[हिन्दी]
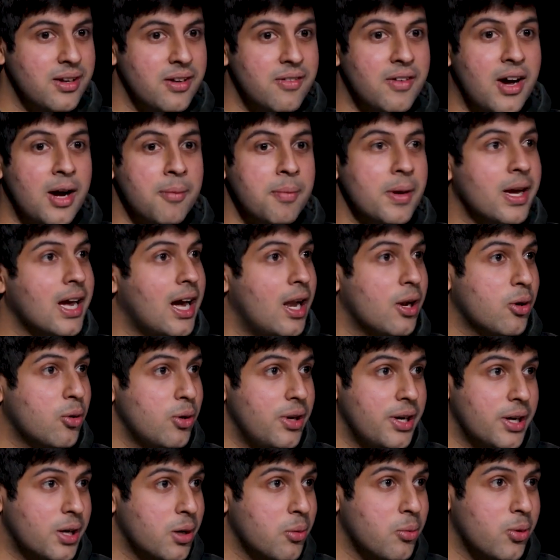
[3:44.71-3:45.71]
वहाँ पे
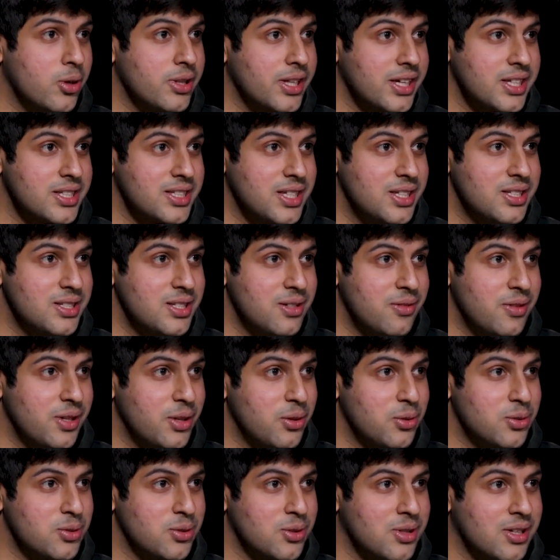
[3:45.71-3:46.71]
कैलकुलेटर बहुत एक्सटेंसिवली
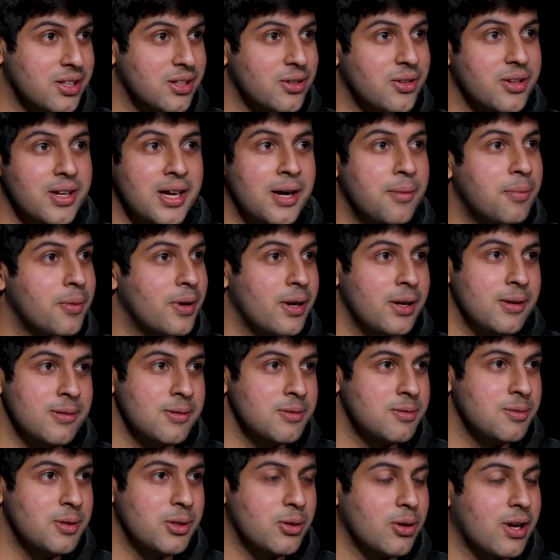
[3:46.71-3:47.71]
यूज़ होता था यहाँ
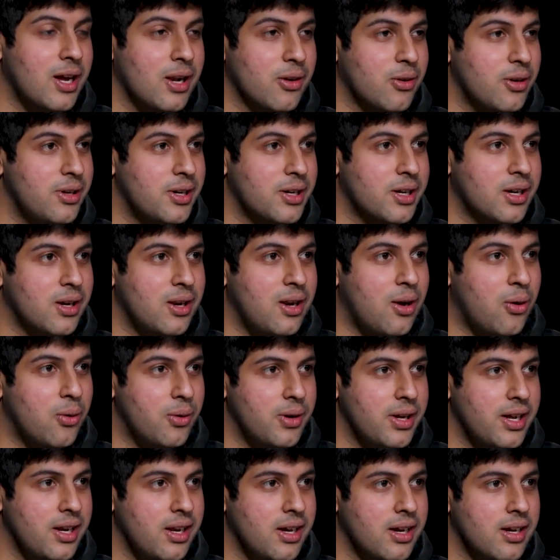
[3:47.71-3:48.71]
प्रिलिम्स में तो कैलकुलेटर
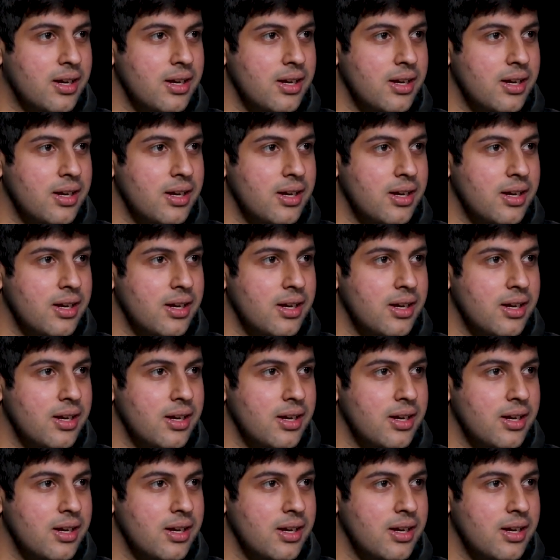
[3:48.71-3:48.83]
अलाउड ही नहीं